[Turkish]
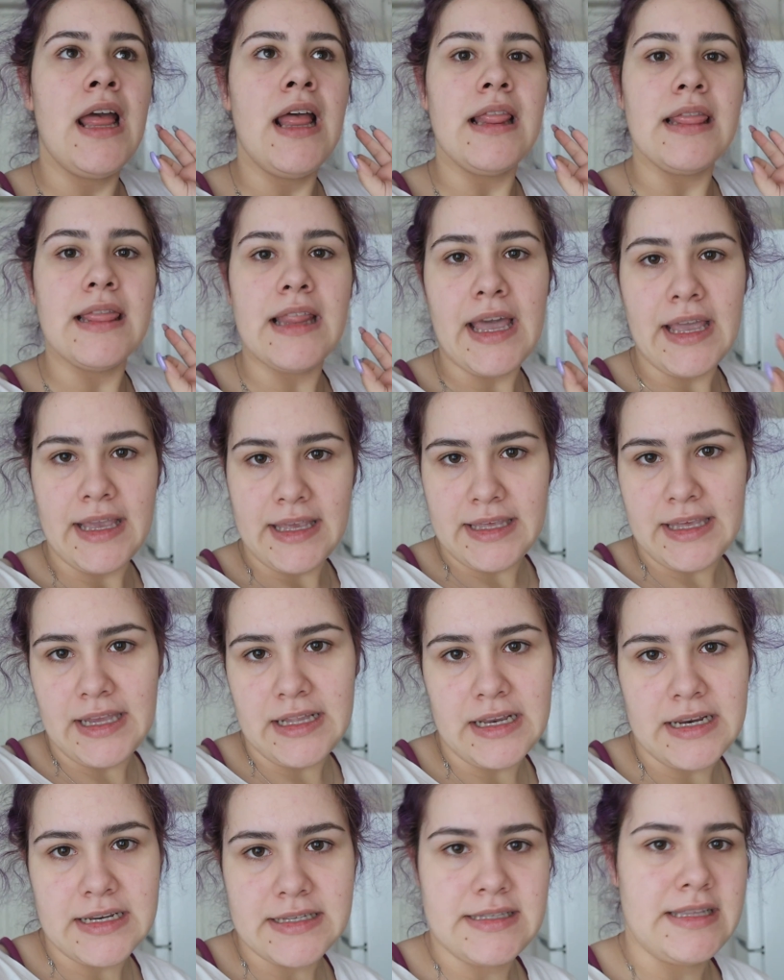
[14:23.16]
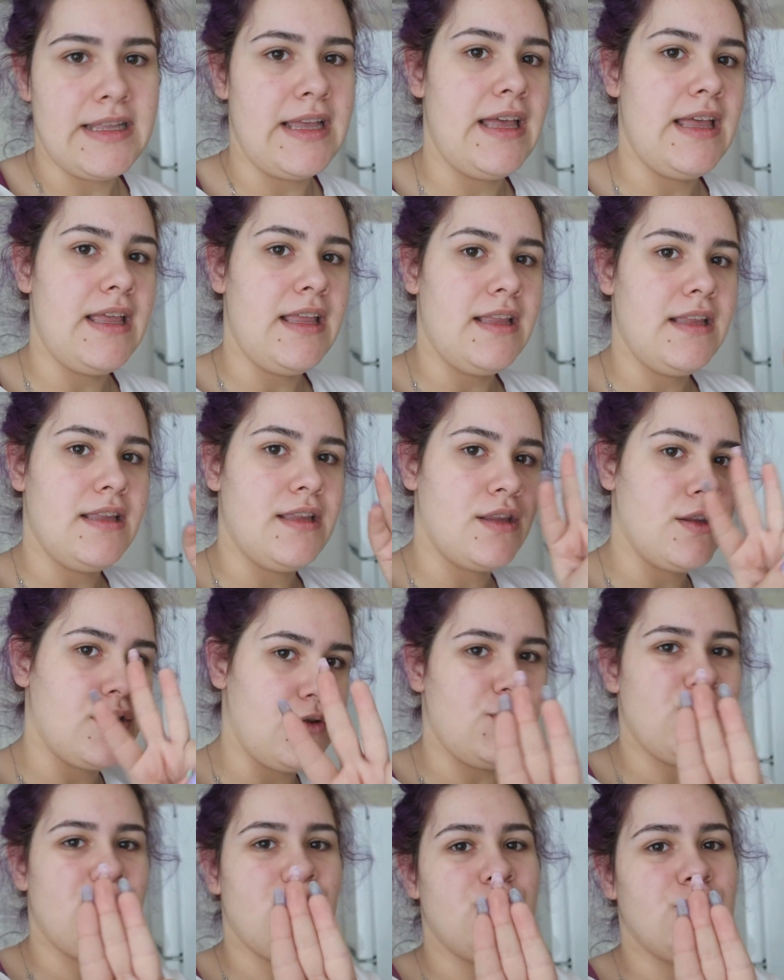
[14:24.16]
like gelirse
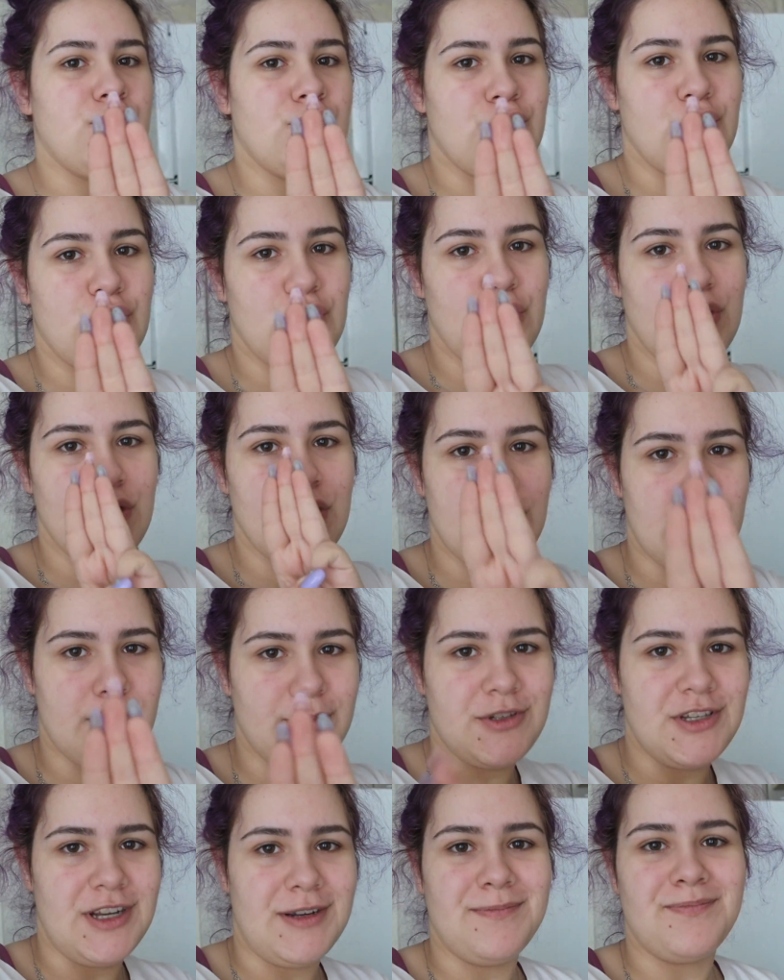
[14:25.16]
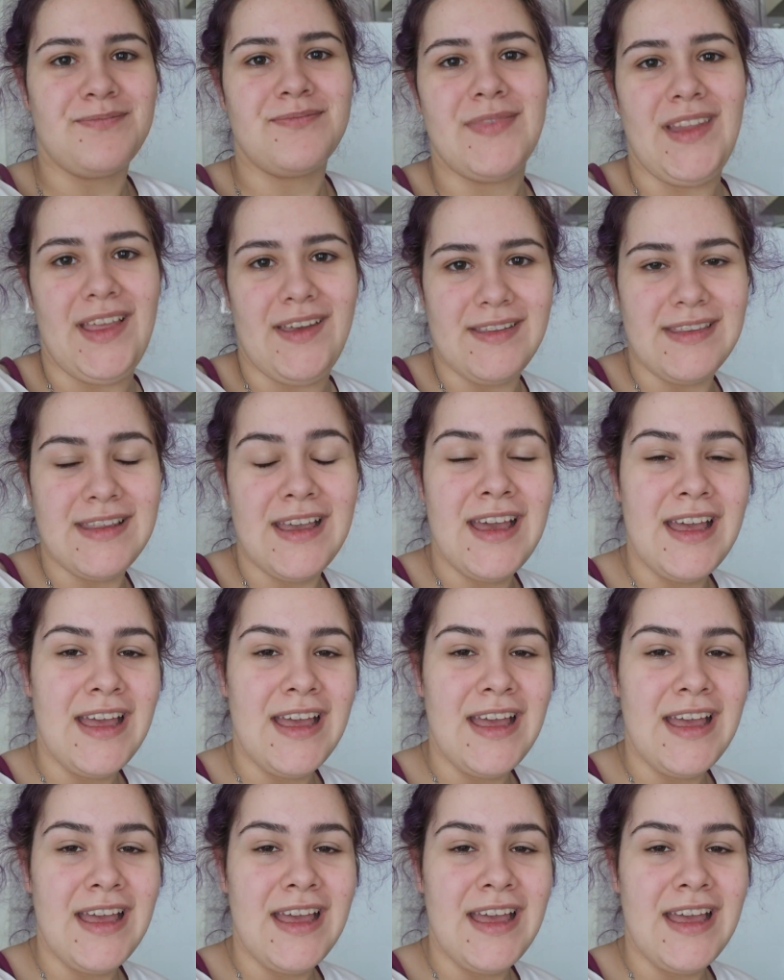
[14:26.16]
üçüncüsünü yapacağım. Evet.